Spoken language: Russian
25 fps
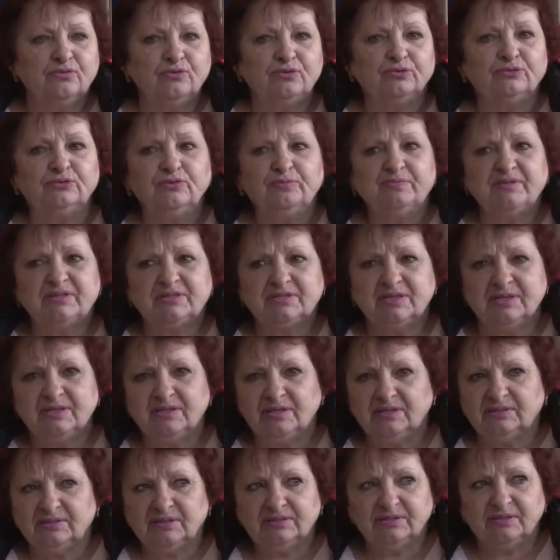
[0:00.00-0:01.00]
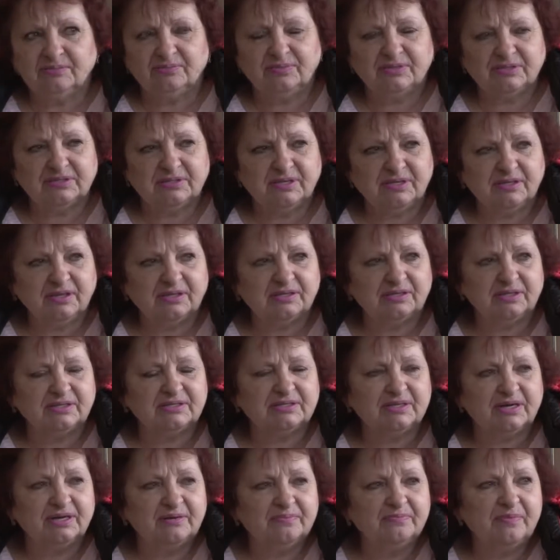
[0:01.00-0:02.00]
Вот, ну, постоянно там,
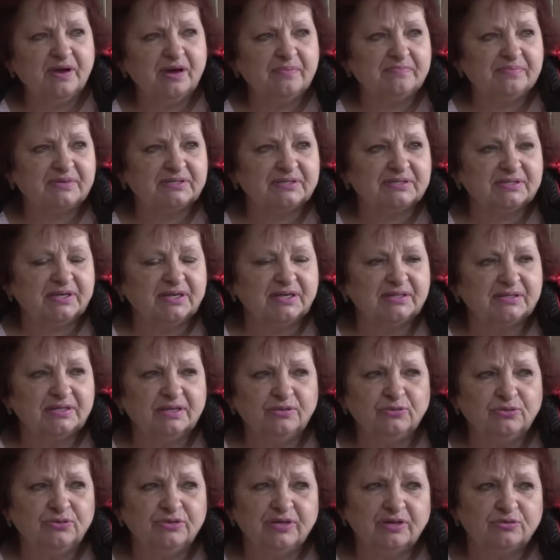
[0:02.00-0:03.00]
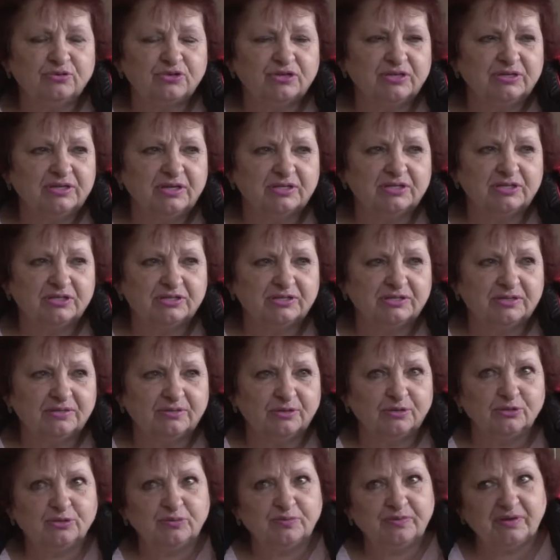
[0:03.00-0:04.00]
постоянно стрельба, постоянно, ну, я уже, я,
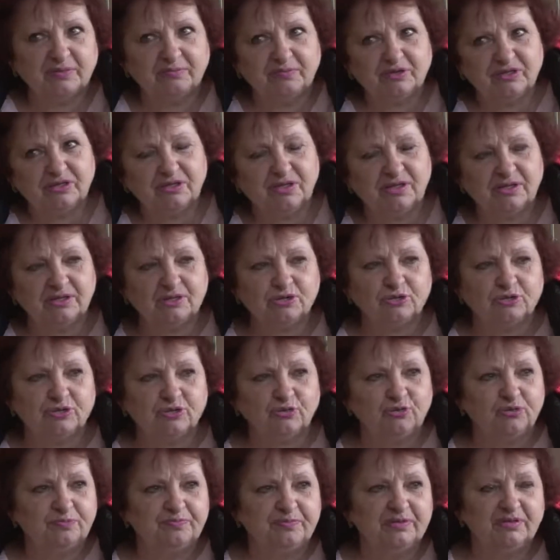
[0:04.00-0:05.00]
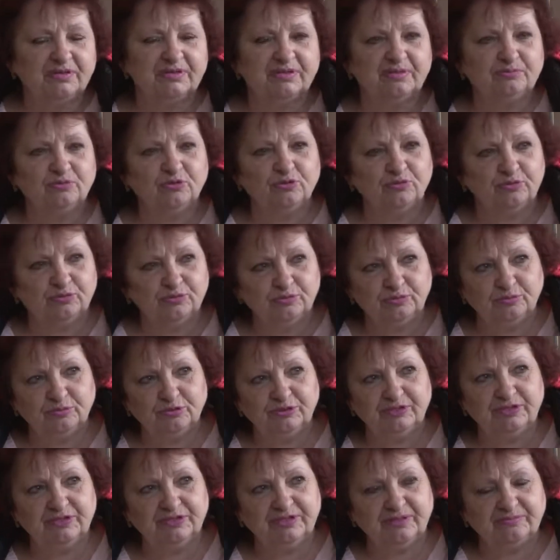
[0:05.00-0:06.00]
честно говоря, пробежала, что-то купила, там,
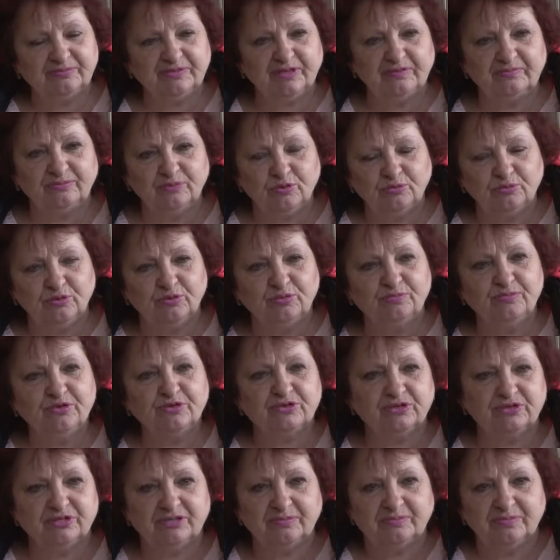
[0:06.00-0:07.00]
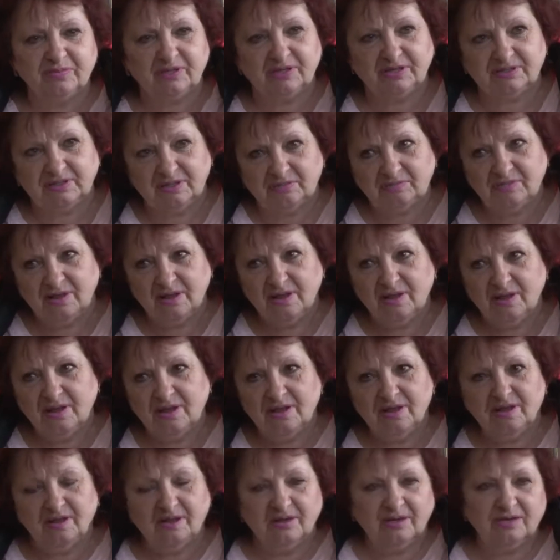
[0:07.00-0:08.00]
думаю, детям там бомбоубежище, пока там
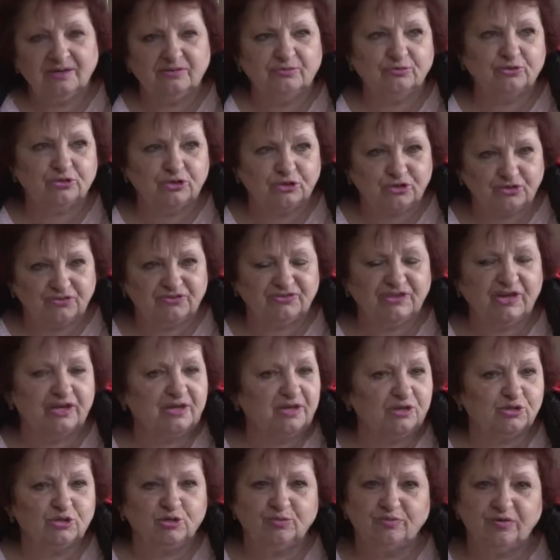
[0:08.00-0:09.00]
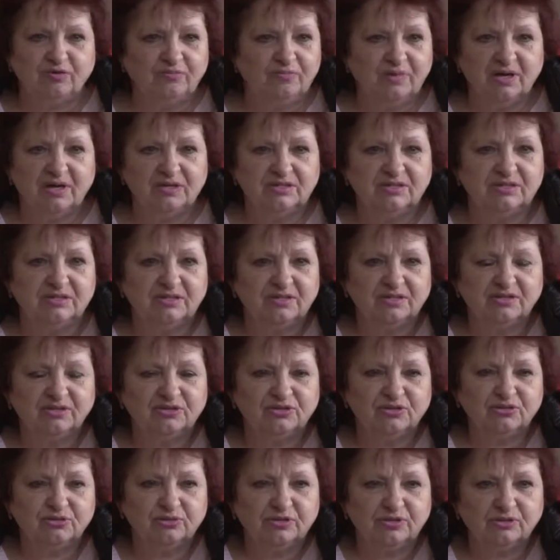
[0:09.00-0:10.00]
а уже так особо в магазинах
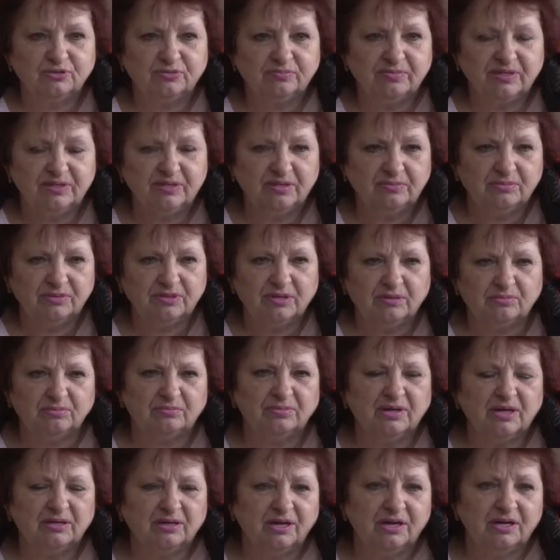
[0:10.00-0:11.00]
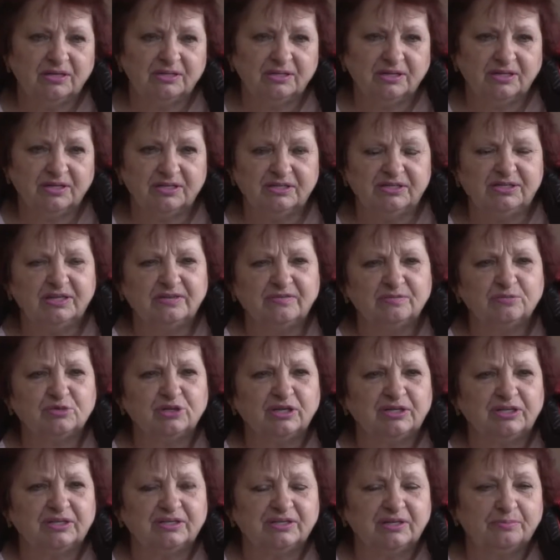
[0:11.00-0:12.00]
ничего особо не было, там какая-то консерва,
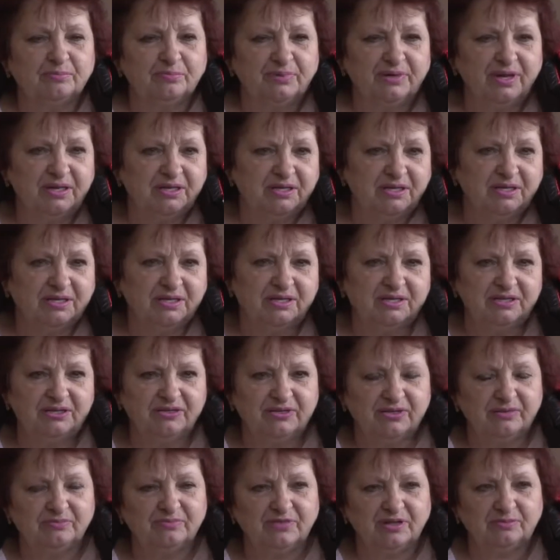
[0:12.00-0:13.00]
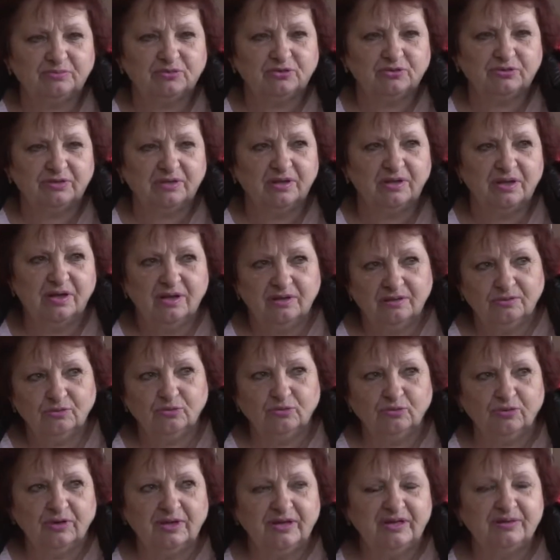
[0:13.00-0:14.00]
может, какие-то там пряники детям, там что-то,
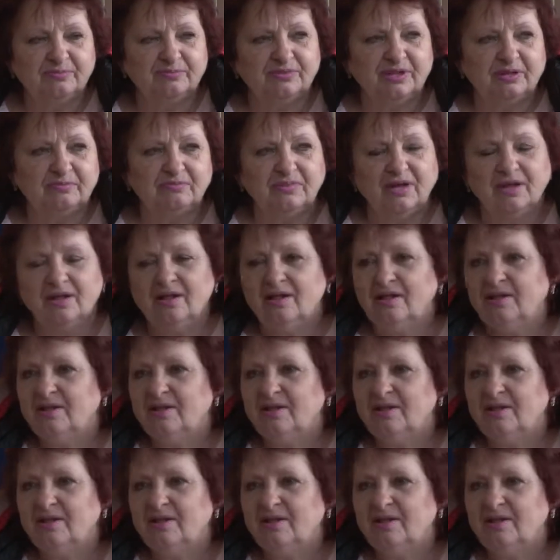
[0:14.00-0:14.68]
ну, хлеб там,